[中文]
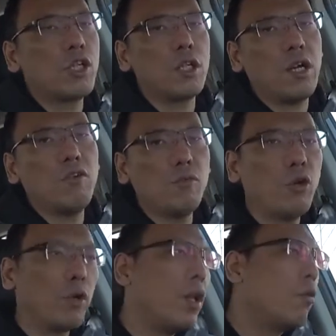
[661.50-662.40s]
十啊，我们
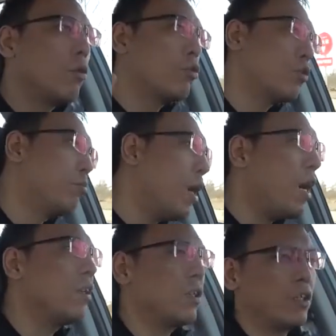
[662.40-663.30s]
回到六十
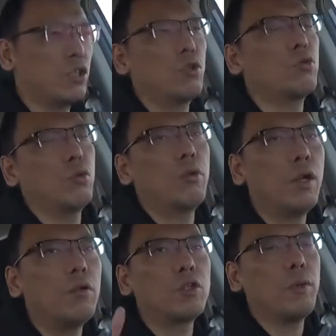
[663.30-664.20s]
八的这个车速，回
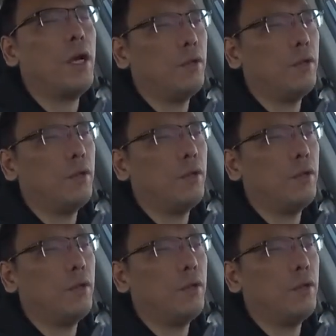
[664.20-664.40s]
到六十八。